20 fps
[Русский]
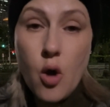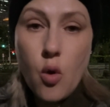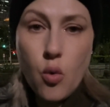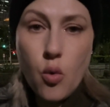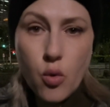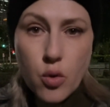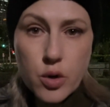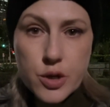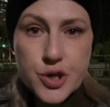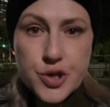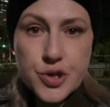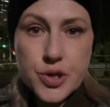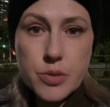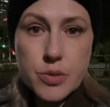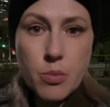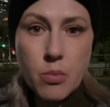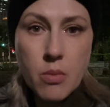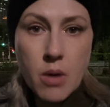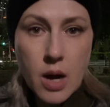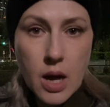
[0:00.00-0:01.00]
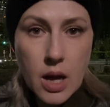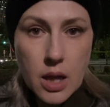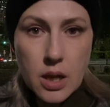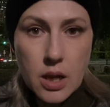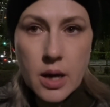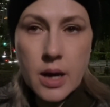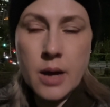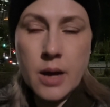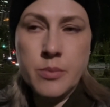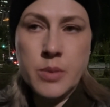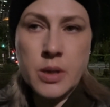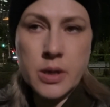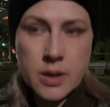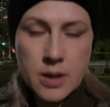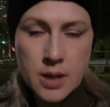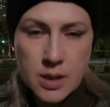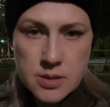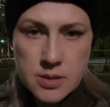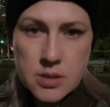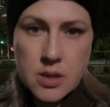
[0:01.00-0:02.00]
Очень мало
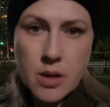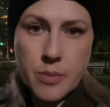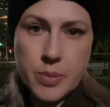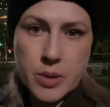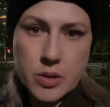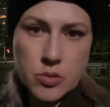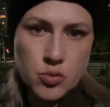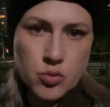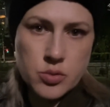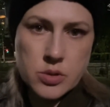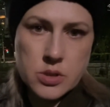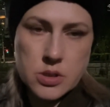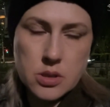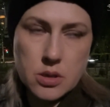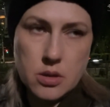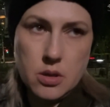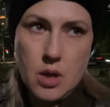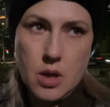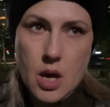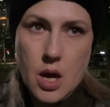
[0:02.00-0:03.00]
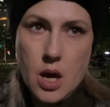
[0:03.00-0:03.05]
американской продукции.